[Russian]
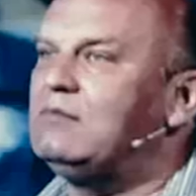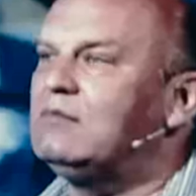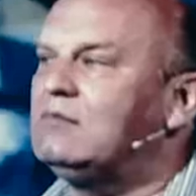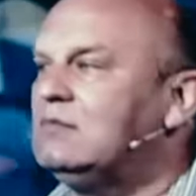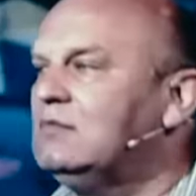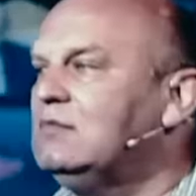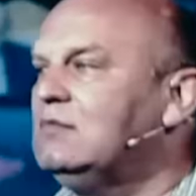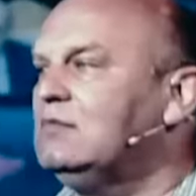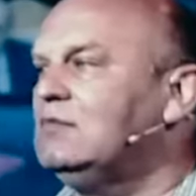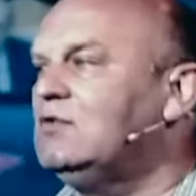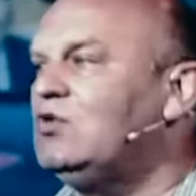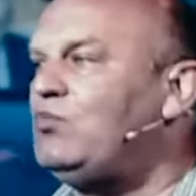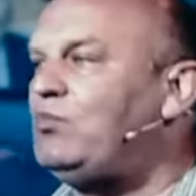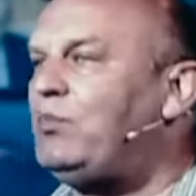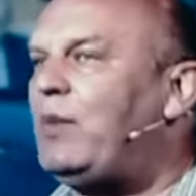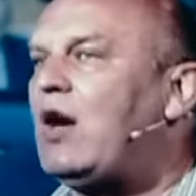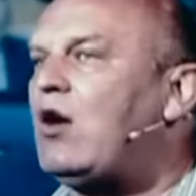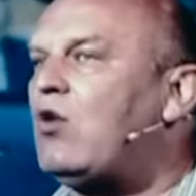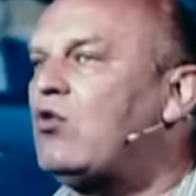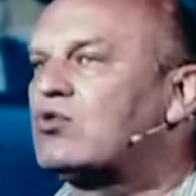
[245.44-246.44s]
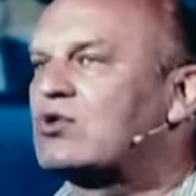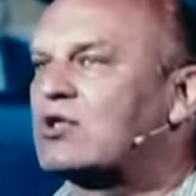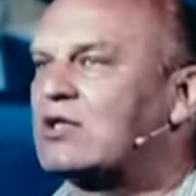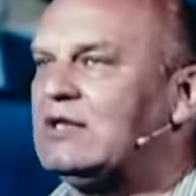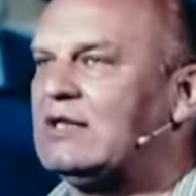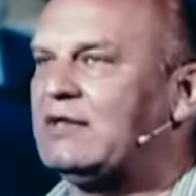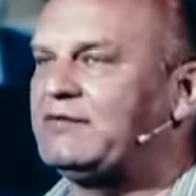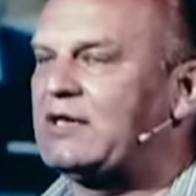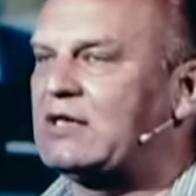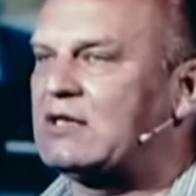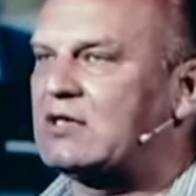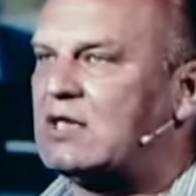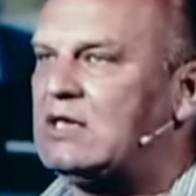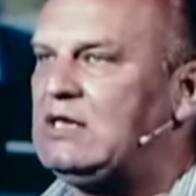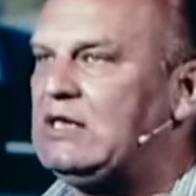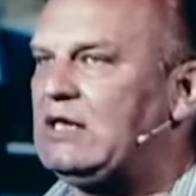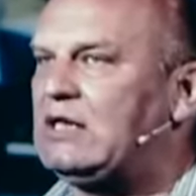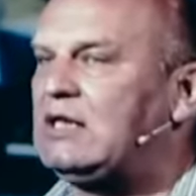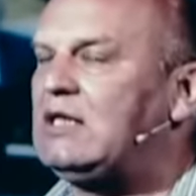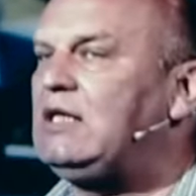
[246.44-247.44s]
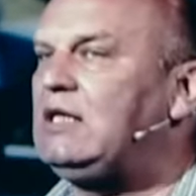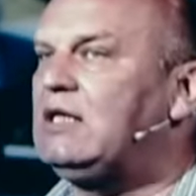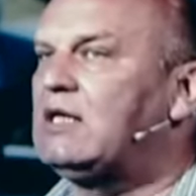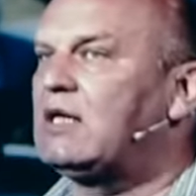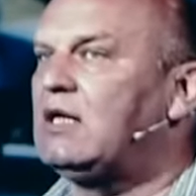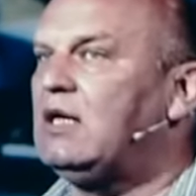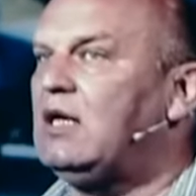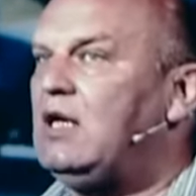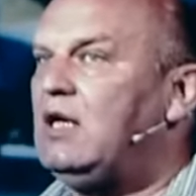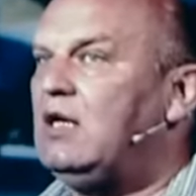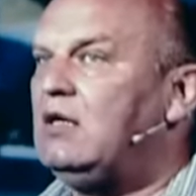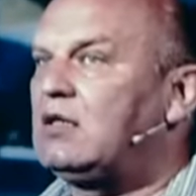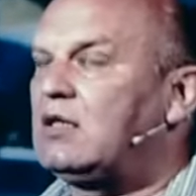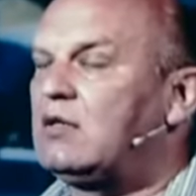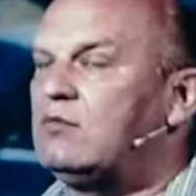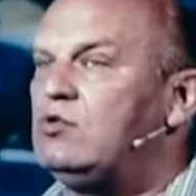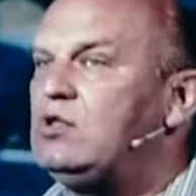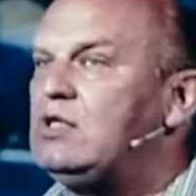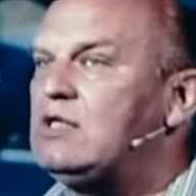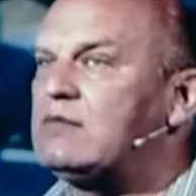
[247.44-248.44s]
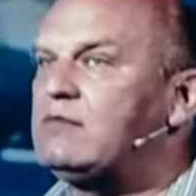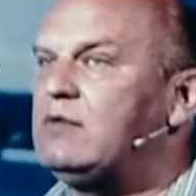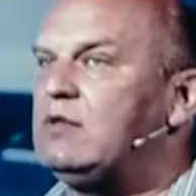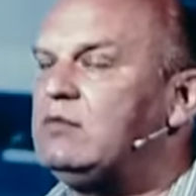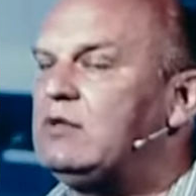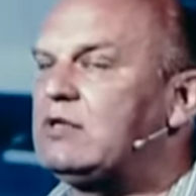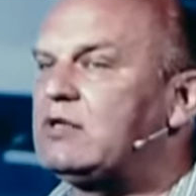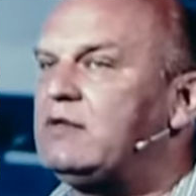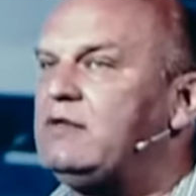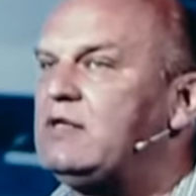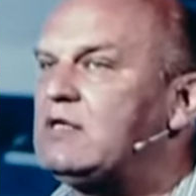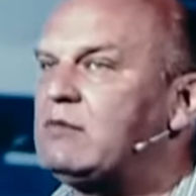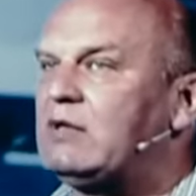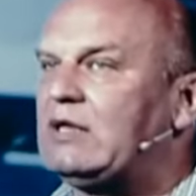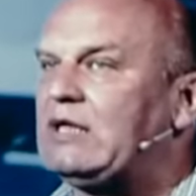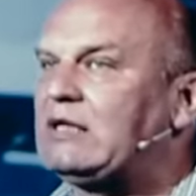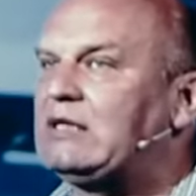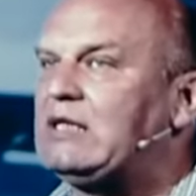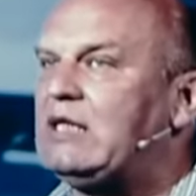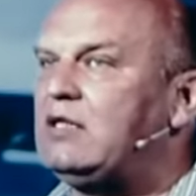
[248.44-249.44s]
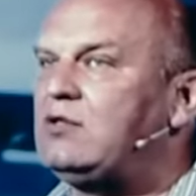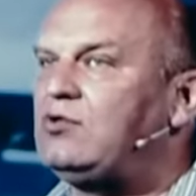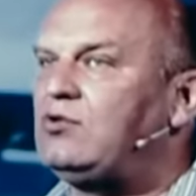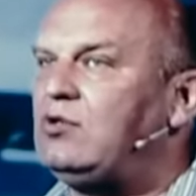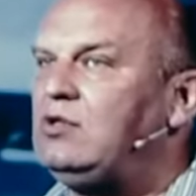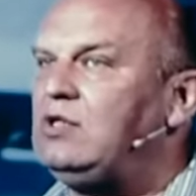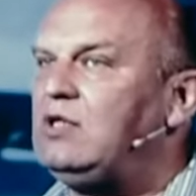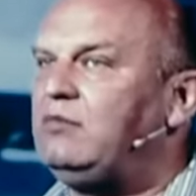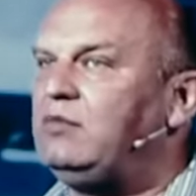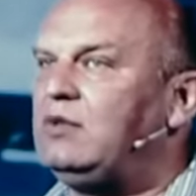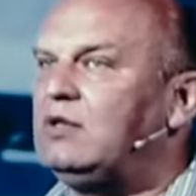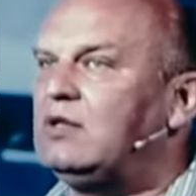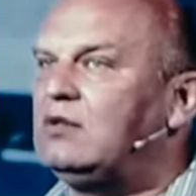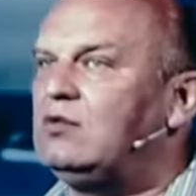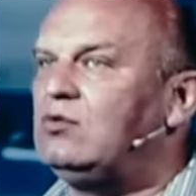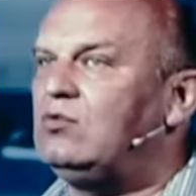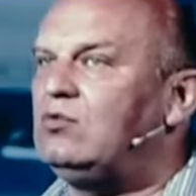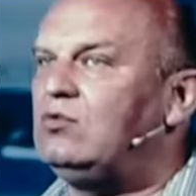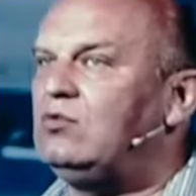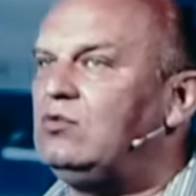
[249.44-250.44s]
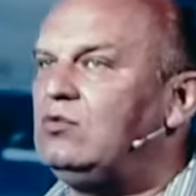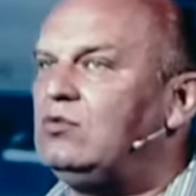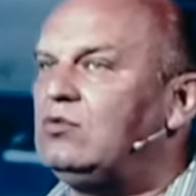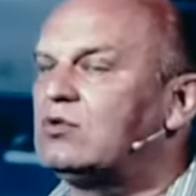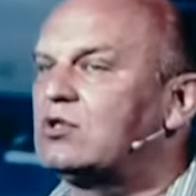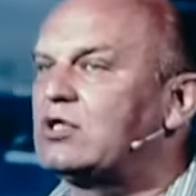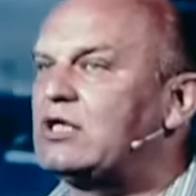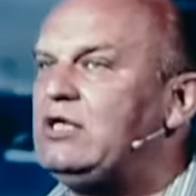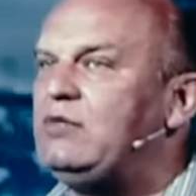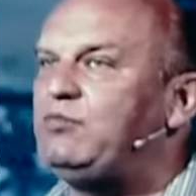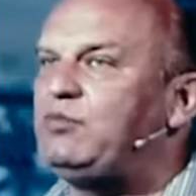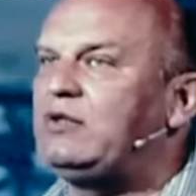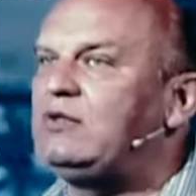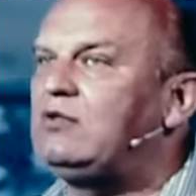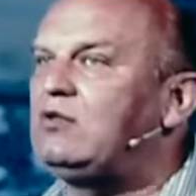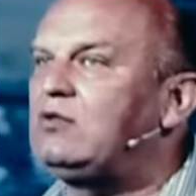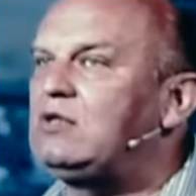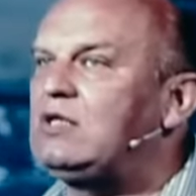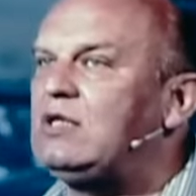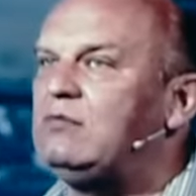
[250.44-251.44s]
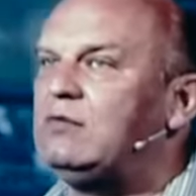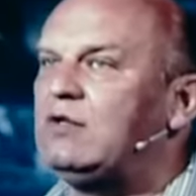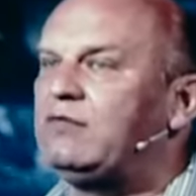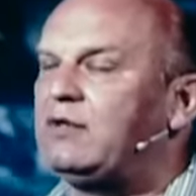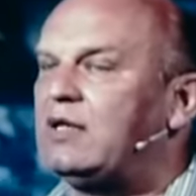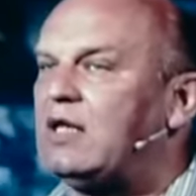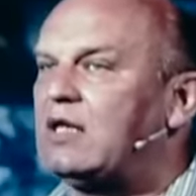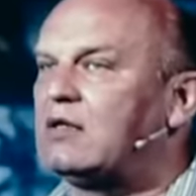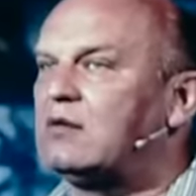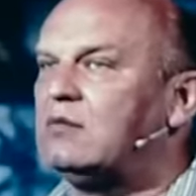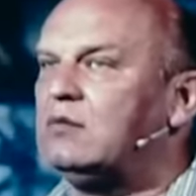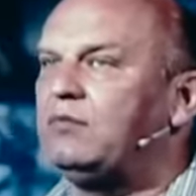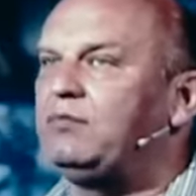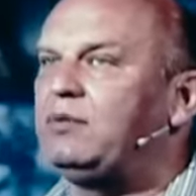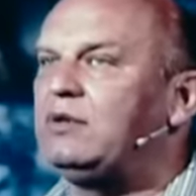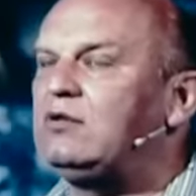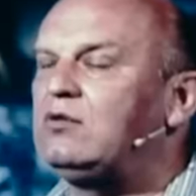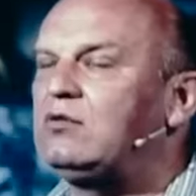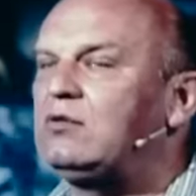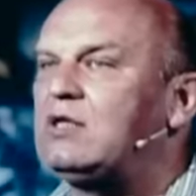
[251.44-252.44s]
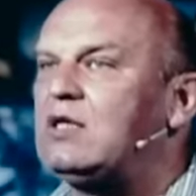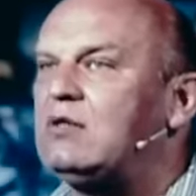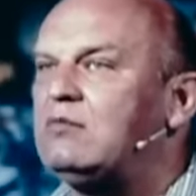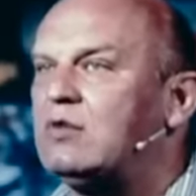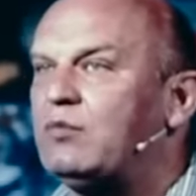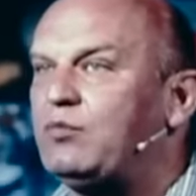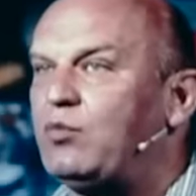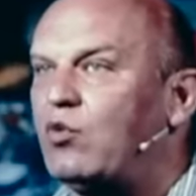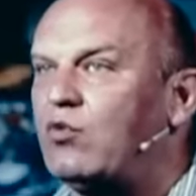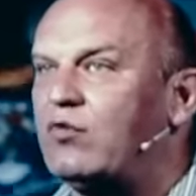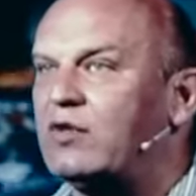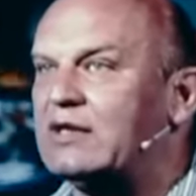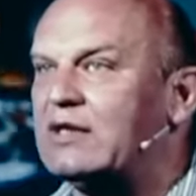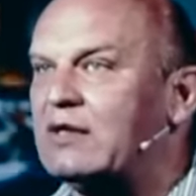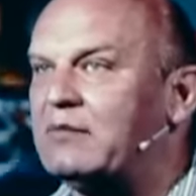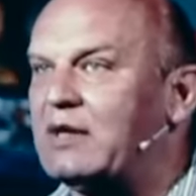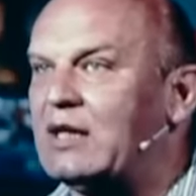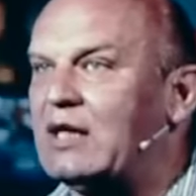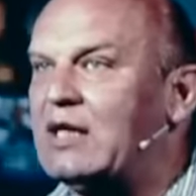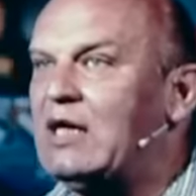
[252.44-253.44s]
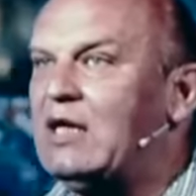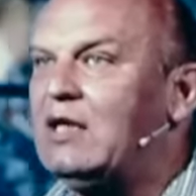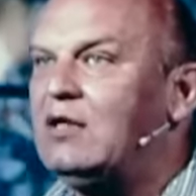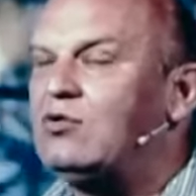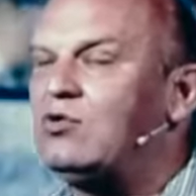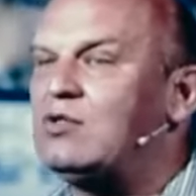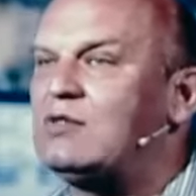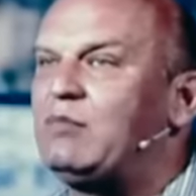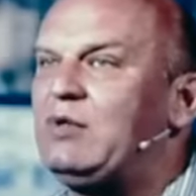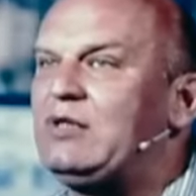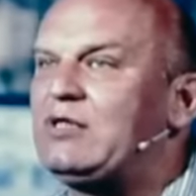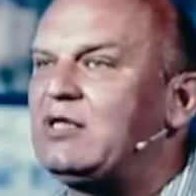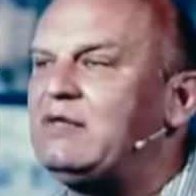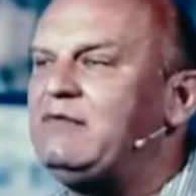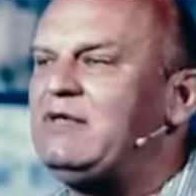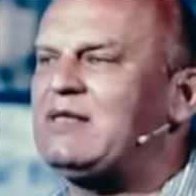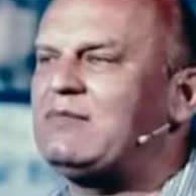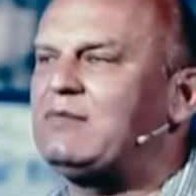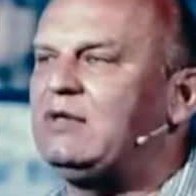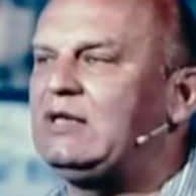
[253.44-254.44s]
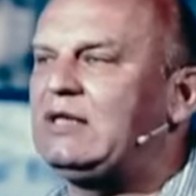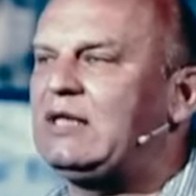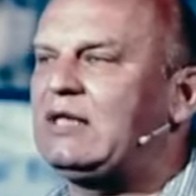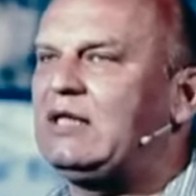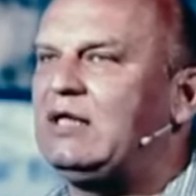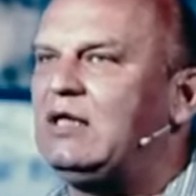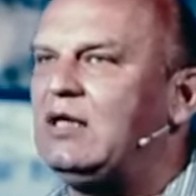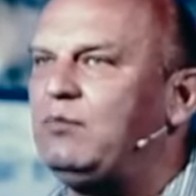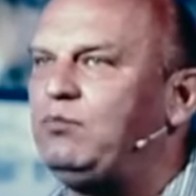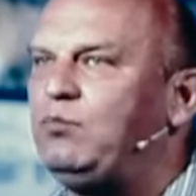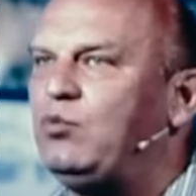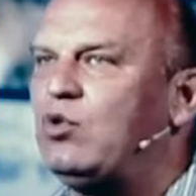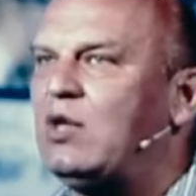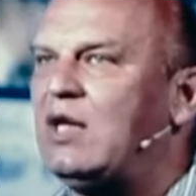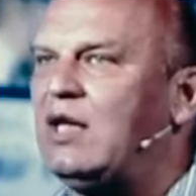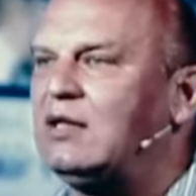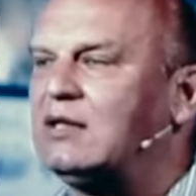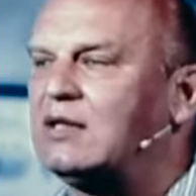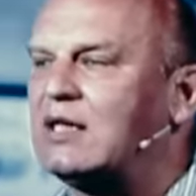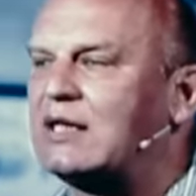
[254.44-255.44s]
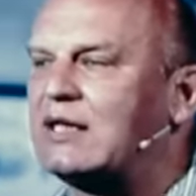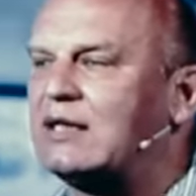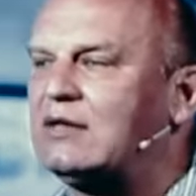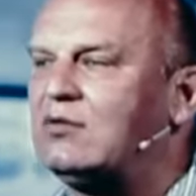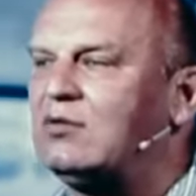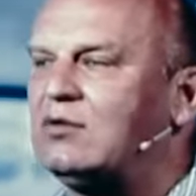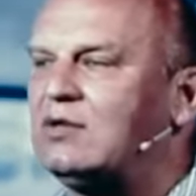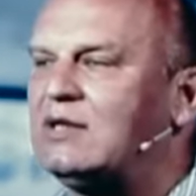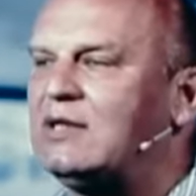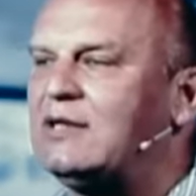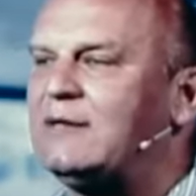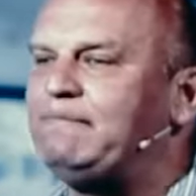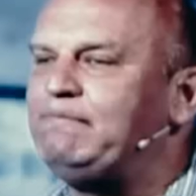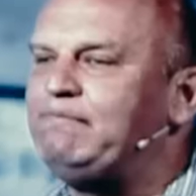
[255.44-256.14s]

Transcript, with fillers: ну, похоже на вторжение Гитлера. Коммунизма и большевизма тогда еще не было, но шли под другими флагами, под другими поводами. То есть большевизм – это такая пугалка, которая